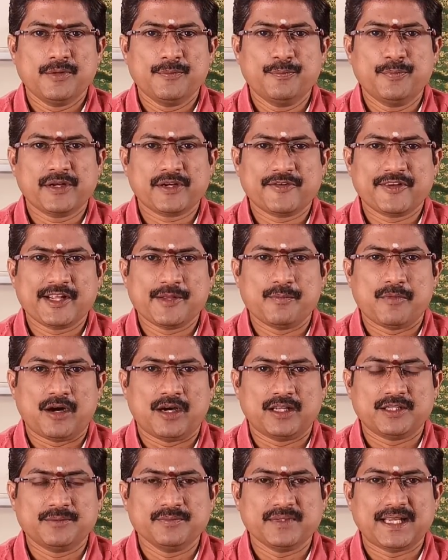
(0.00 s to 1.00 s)
பிப்ரவரி
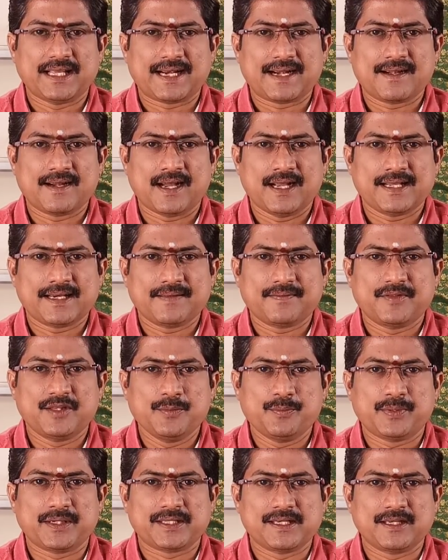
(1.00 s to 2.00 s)
மாதம்
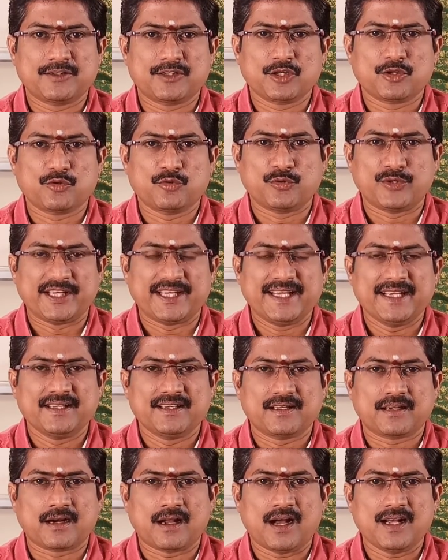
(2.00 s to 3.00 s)
இரண்டாயிரத்தி பதினெட்டுக்குரிய
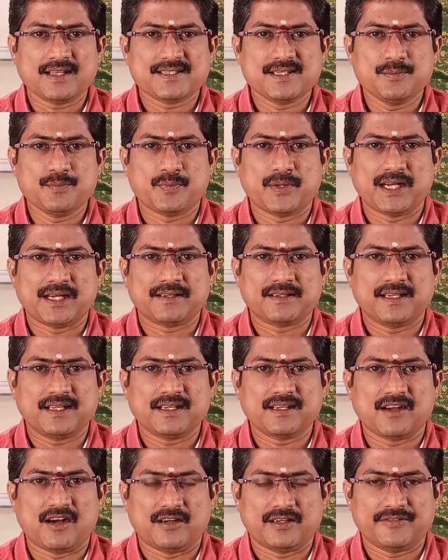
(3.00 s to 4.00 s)
ராசி
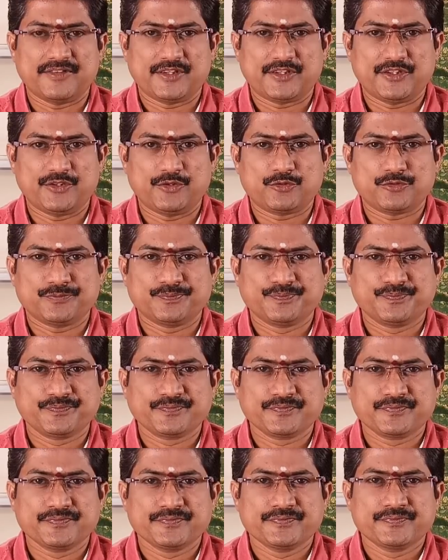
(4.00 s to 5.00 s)
பலன்களை காணவிருக்கின்றோம்
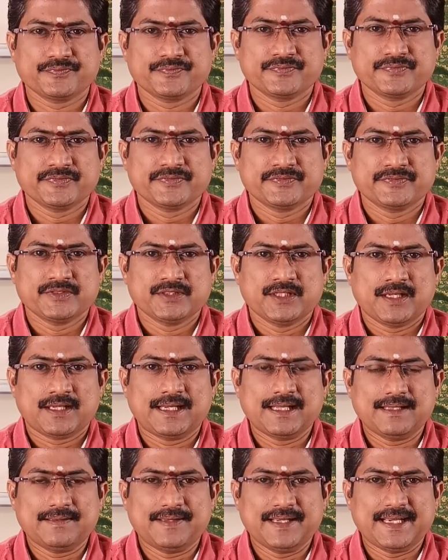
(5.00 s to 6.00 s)

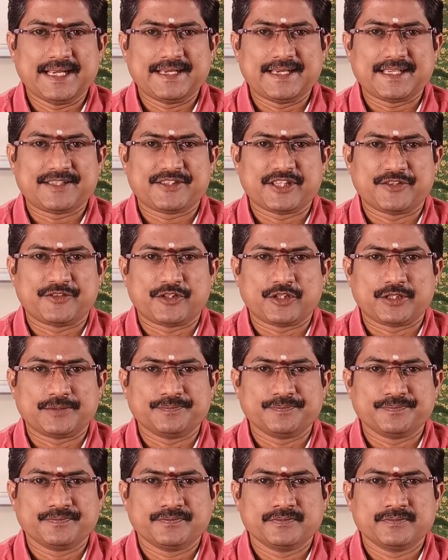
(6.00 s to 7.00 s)
கிருத்திகை
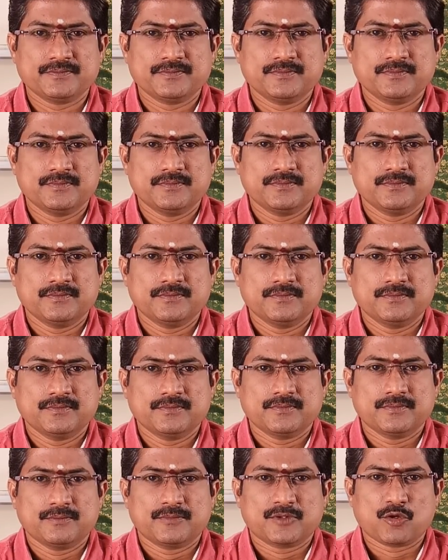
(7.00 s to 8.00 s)
நட்சத்திரம்
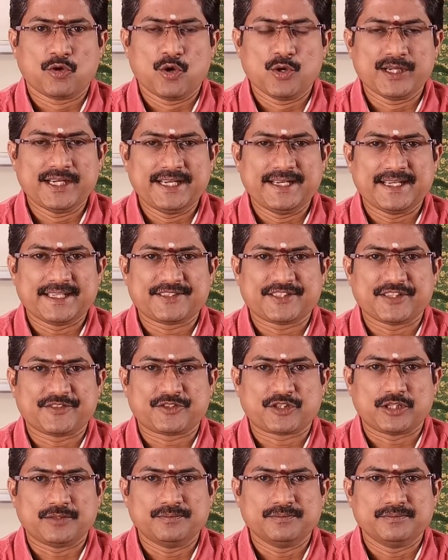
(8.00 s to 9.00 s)
ரோகிணி
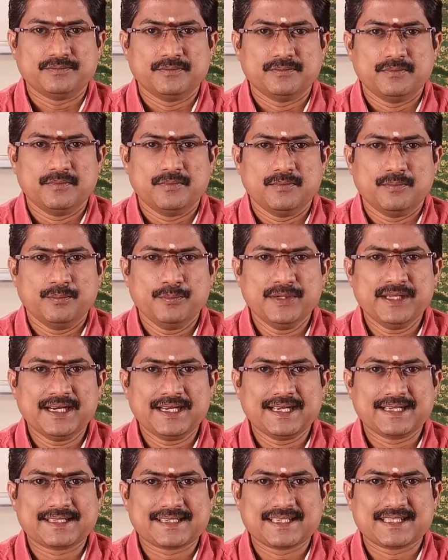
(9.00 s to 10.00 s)
நட்சத்திரம்
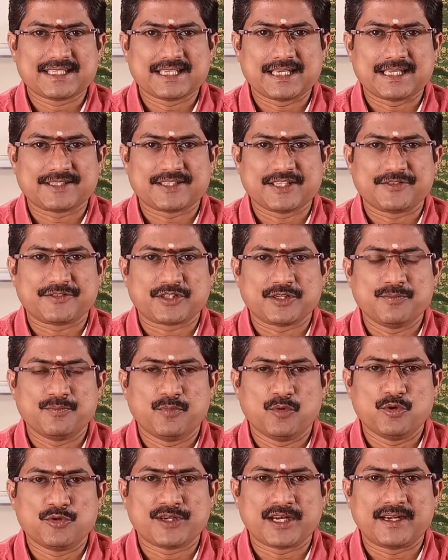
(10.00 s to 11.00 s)
மிருகசீஷ
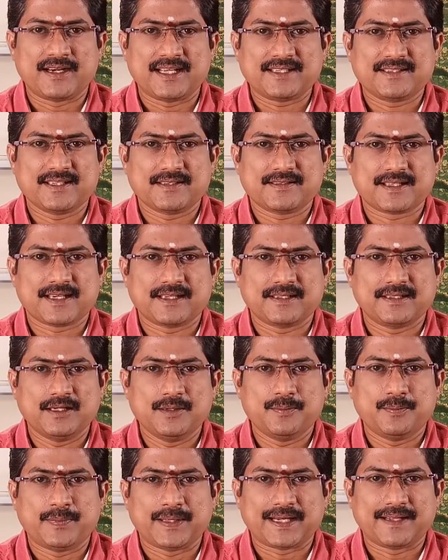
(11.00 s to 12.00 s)
நட்சத்திரம் போன்ற
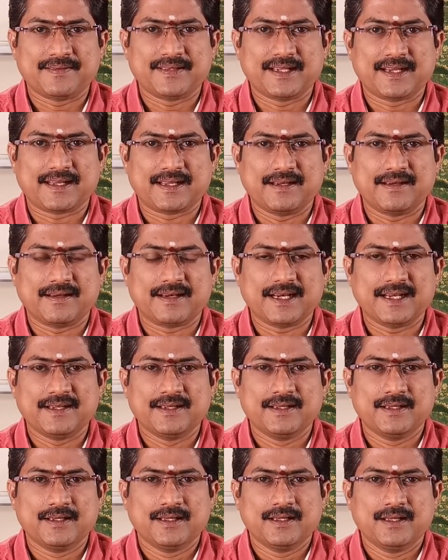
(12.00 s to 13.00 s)
நட்சத்திரங்களில் பிறந்திருக்கின்ற
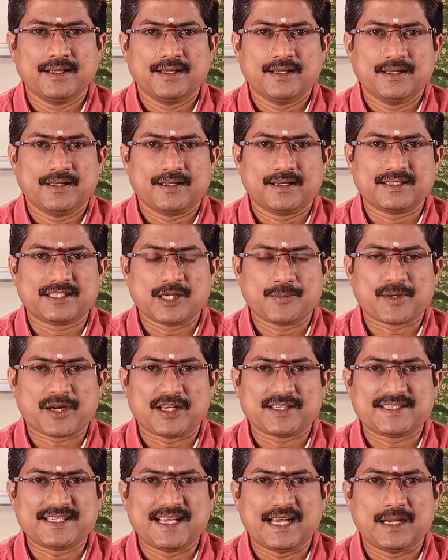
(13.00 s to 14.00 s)

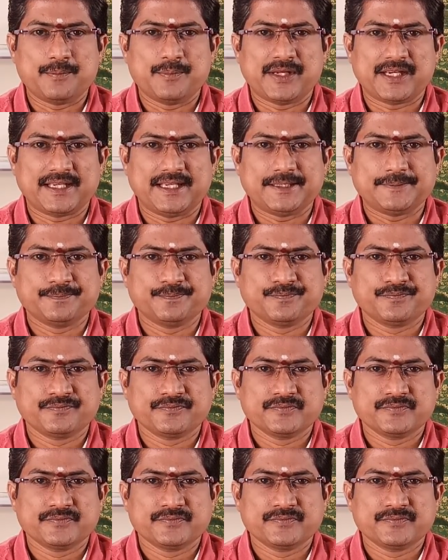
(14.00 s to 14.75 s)
ரிஷபராசி அன்பர்களே